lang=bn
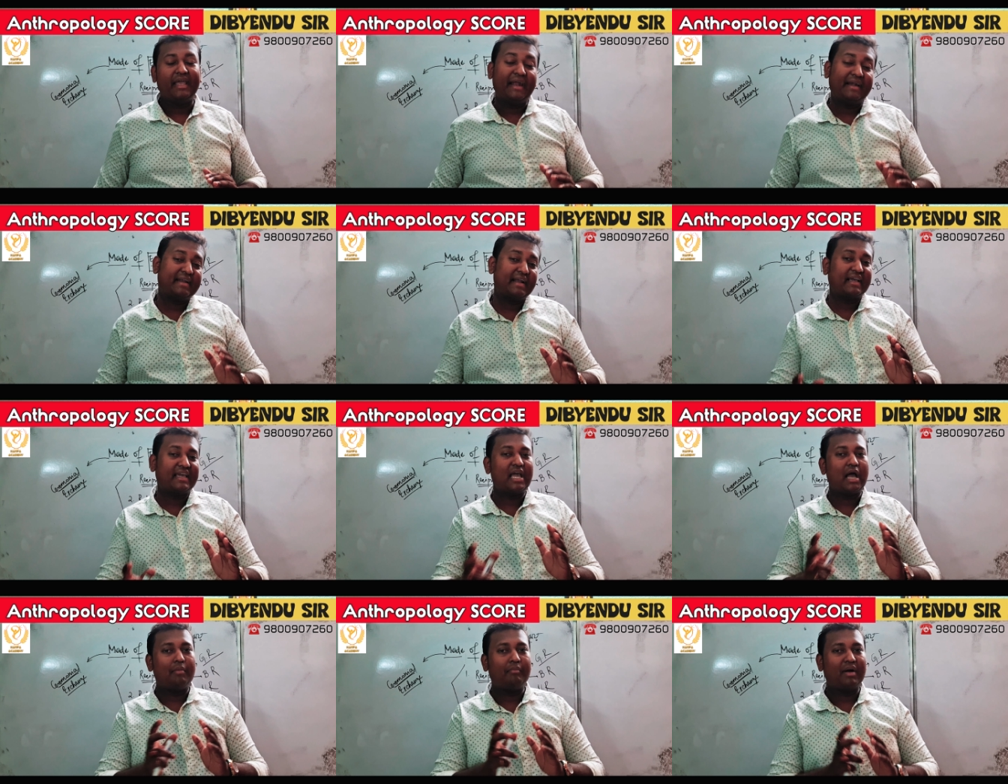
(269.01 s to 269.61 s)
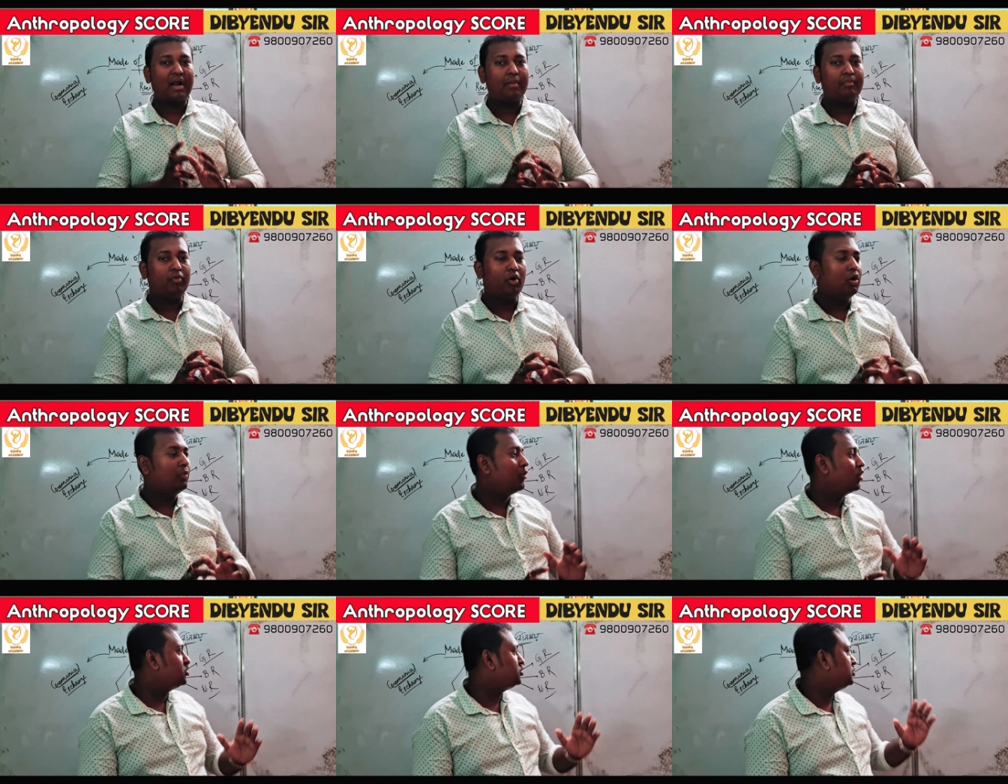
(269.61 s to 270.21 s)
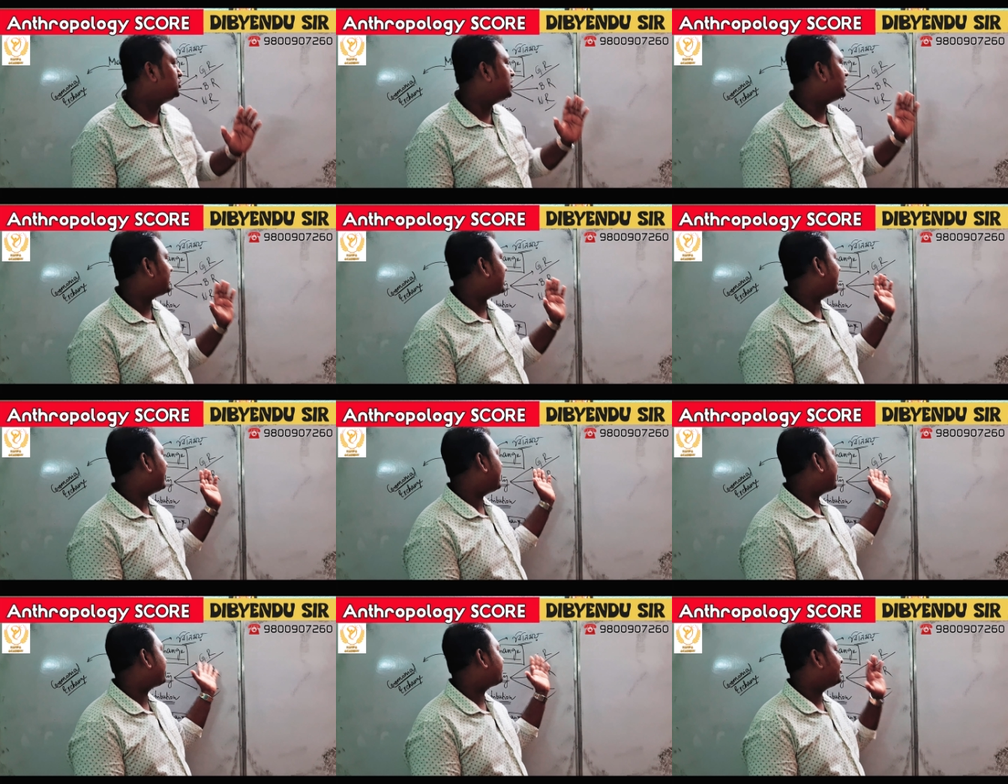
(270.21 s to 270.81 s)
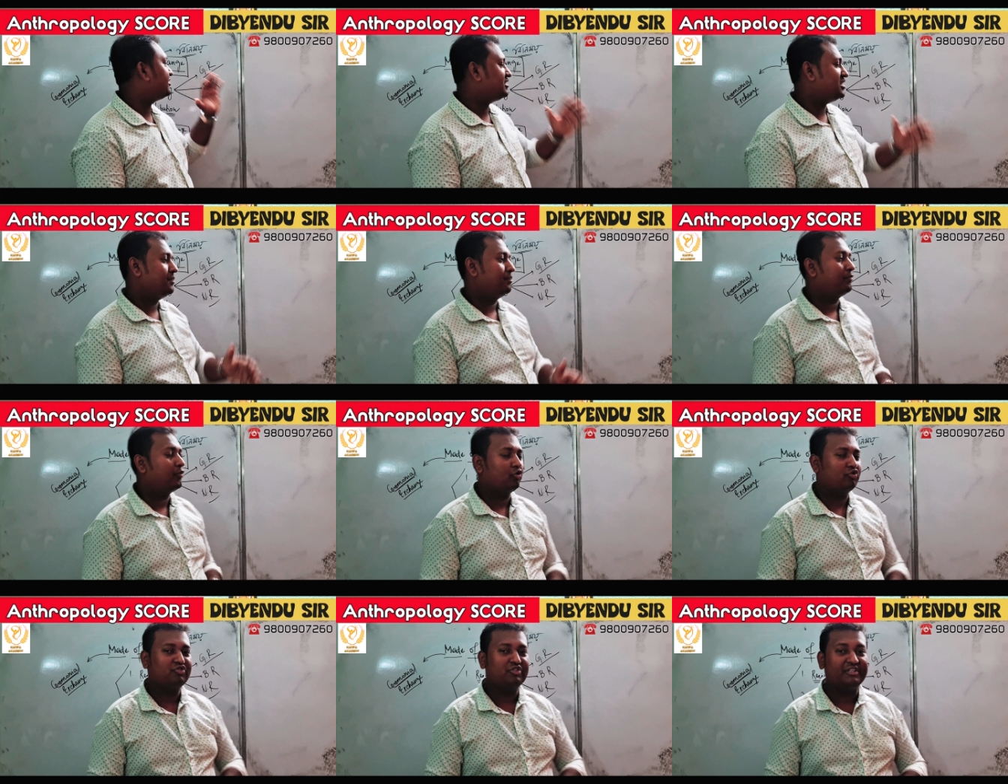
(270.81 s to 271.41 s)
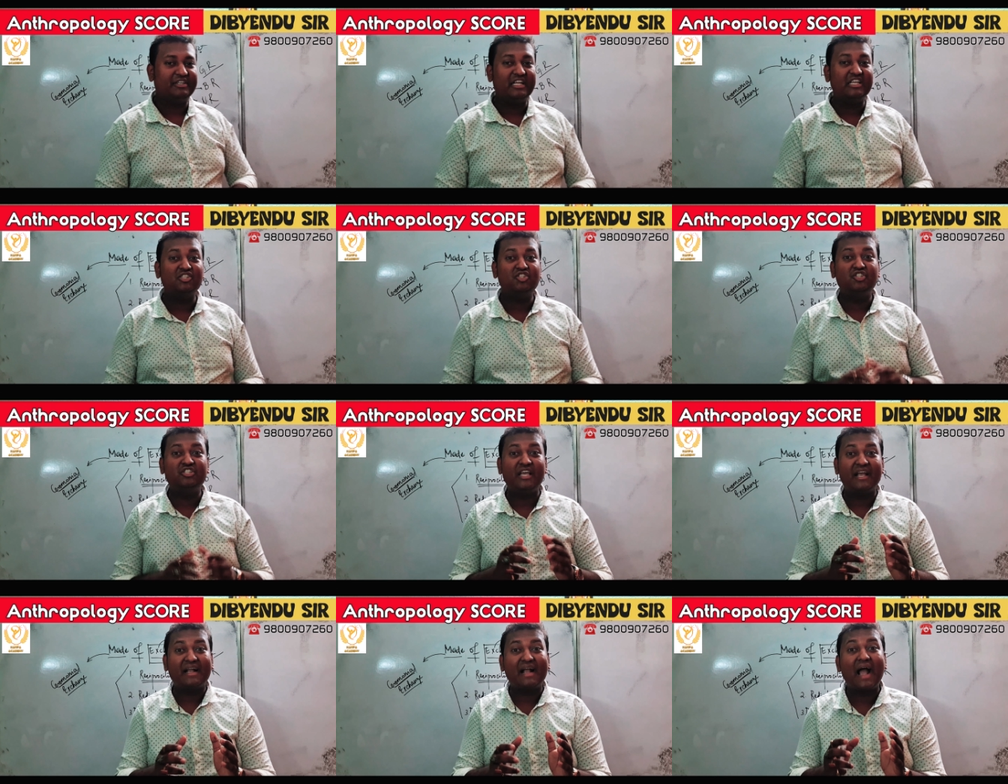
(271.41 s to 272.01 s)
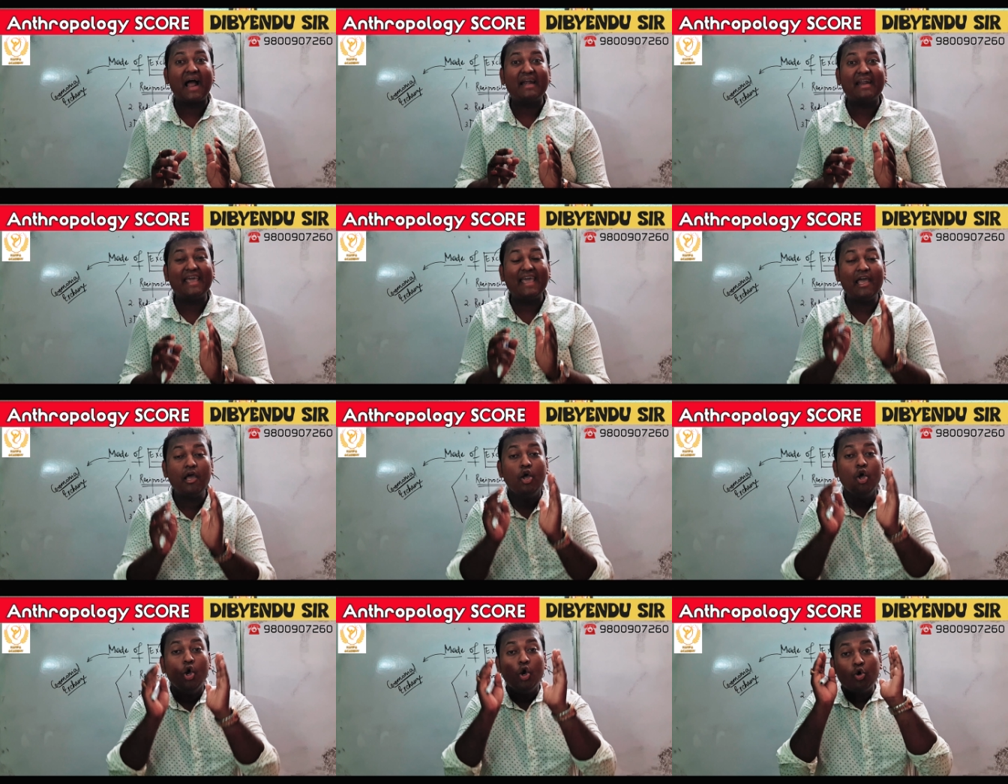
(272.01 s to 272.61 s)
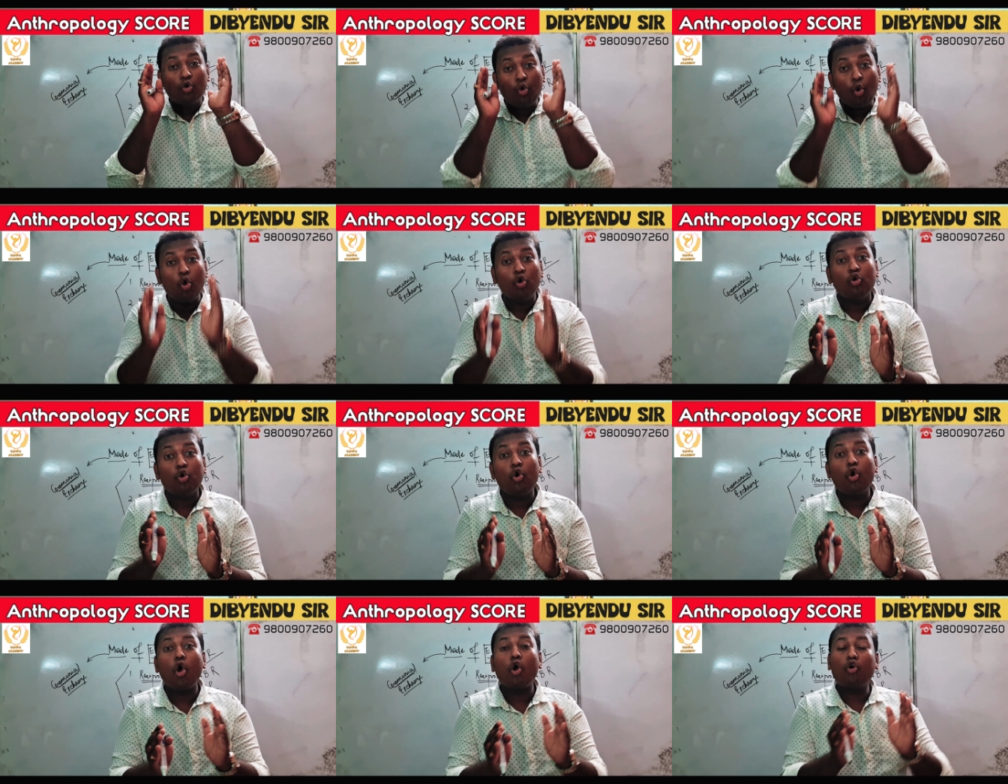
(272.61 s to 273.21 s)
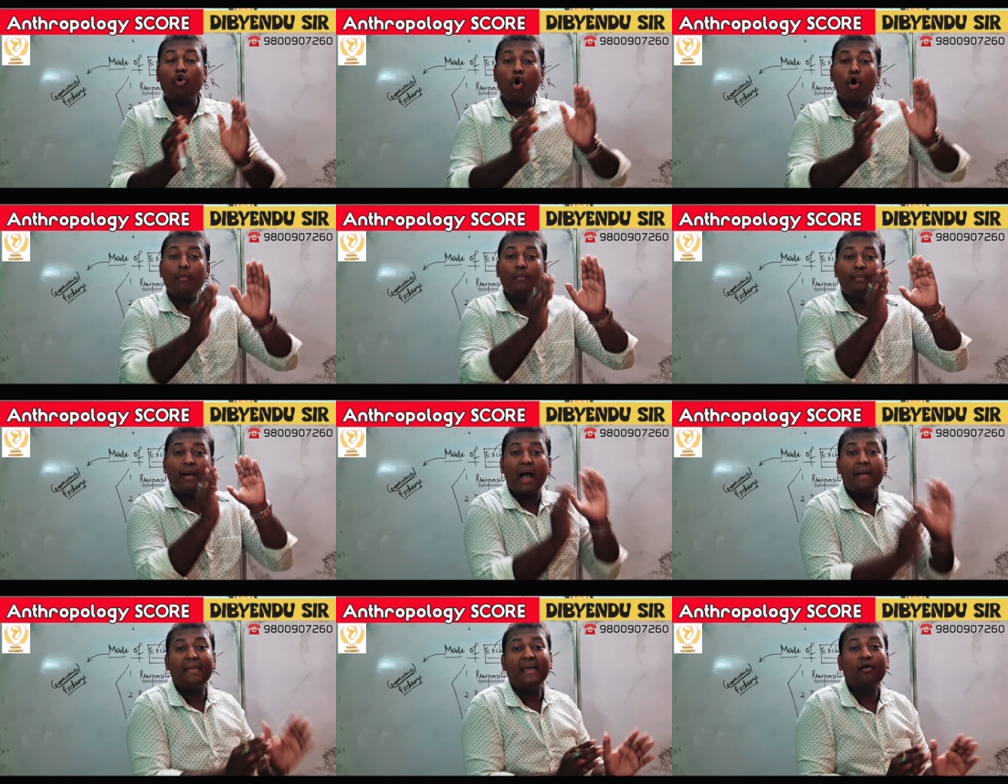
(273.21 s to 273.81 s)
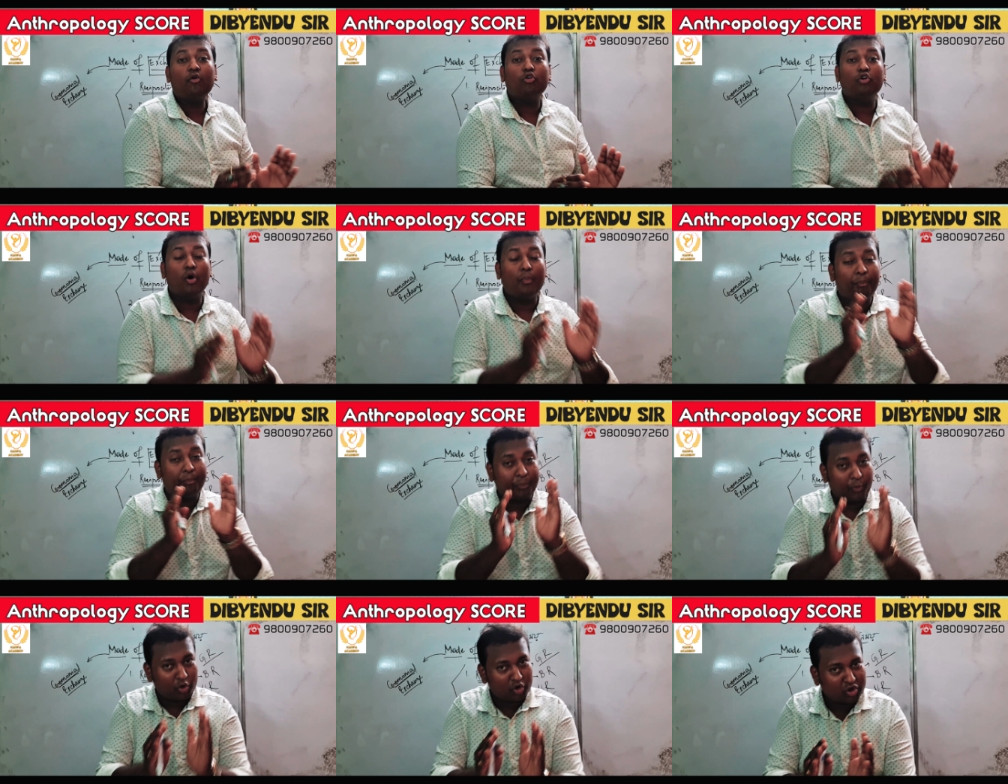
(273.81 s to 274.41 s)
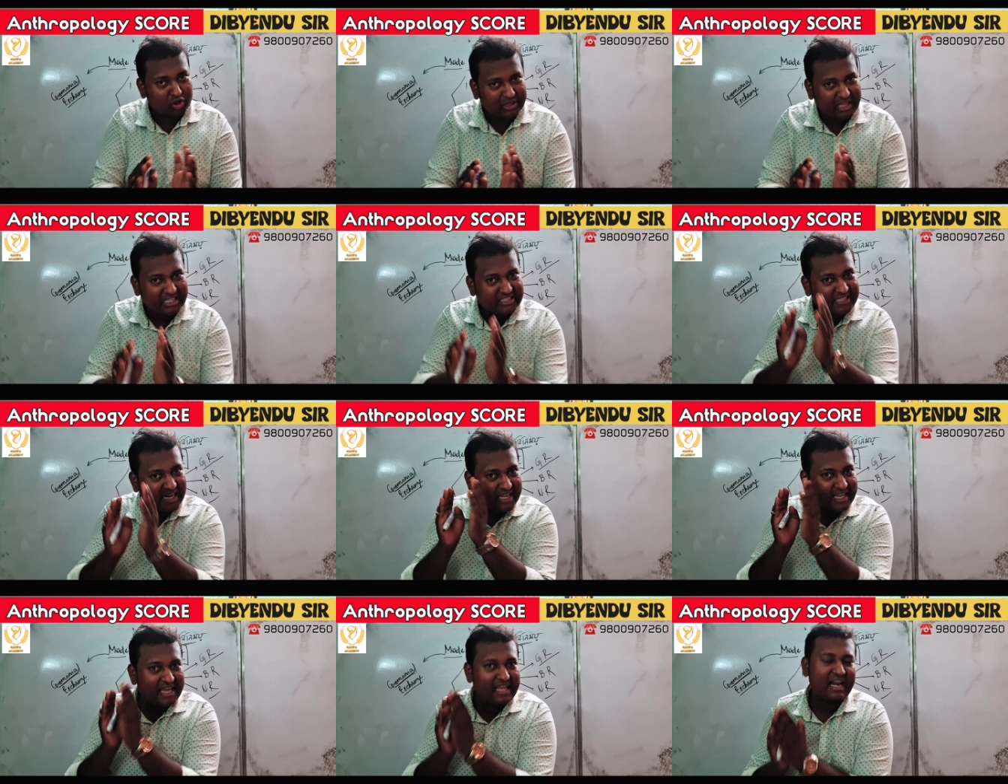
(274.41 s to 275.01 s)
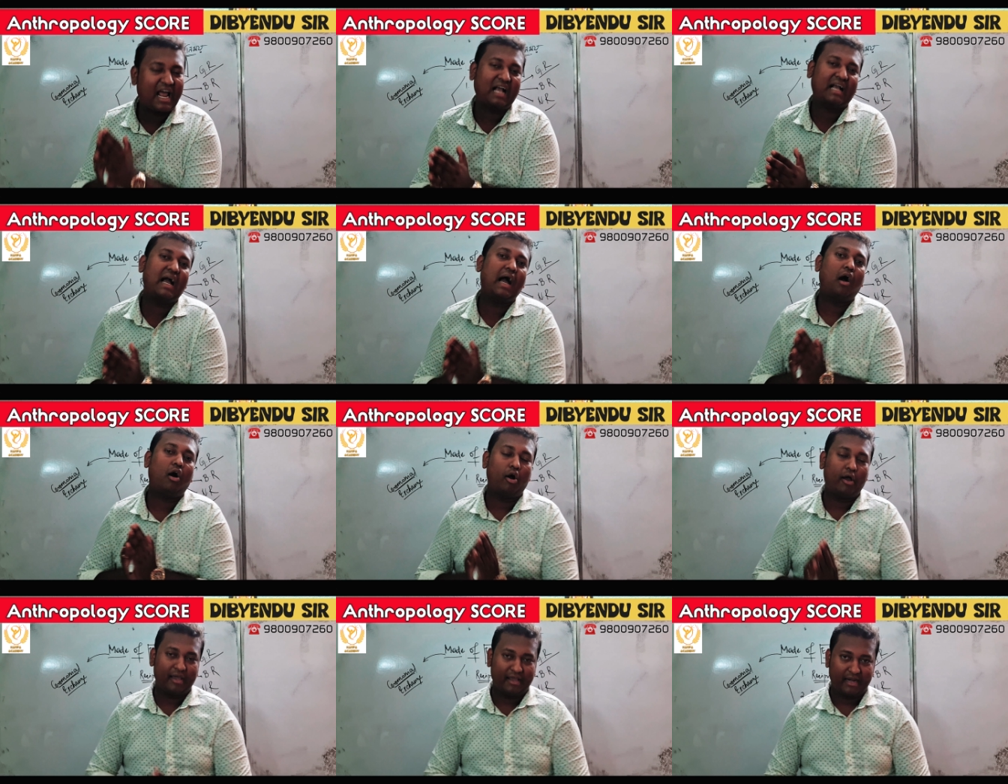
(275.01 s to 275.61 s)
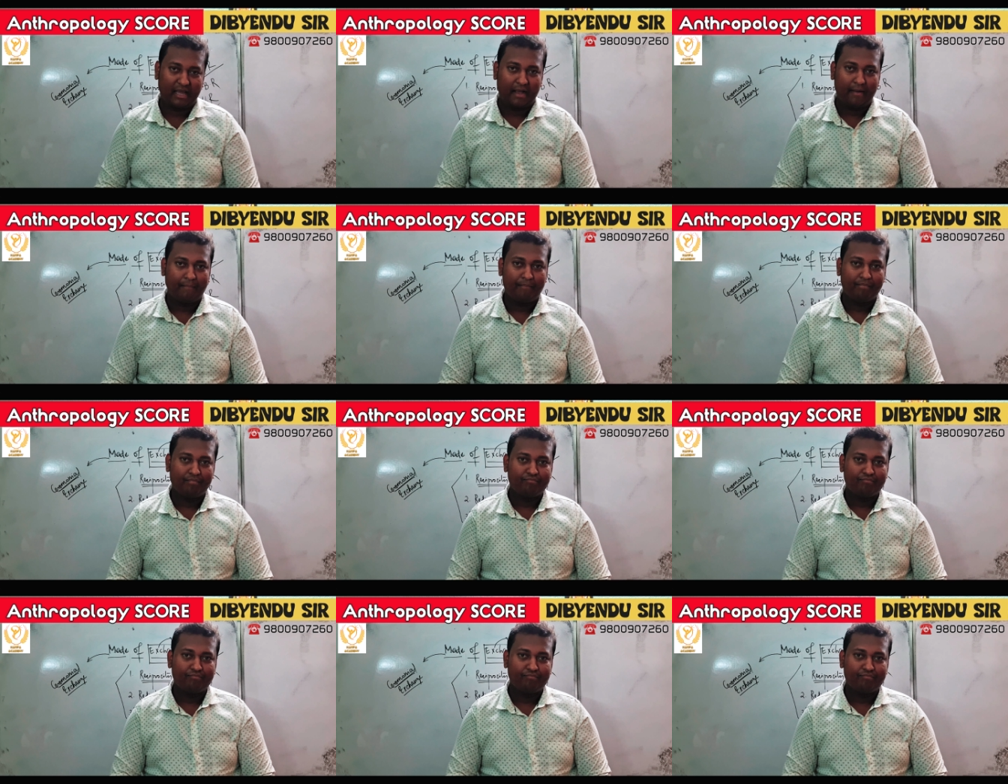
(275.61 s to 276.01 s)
এটাকে আমরা বলবো জেনারেলাইজ রেসিপ্রোসিটি যেখানে কোনো ভাবে কোনো প্রত্যাশাকে রাখা হয় না